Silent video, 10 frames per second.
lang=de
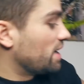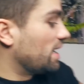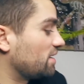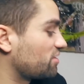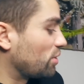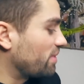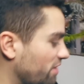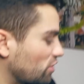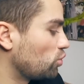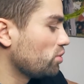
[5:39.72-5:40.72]
äh, das kommt
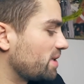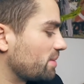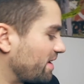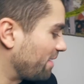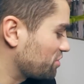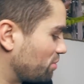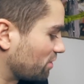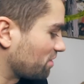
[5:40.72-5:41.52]
einfach cool mit dem Kampfsport.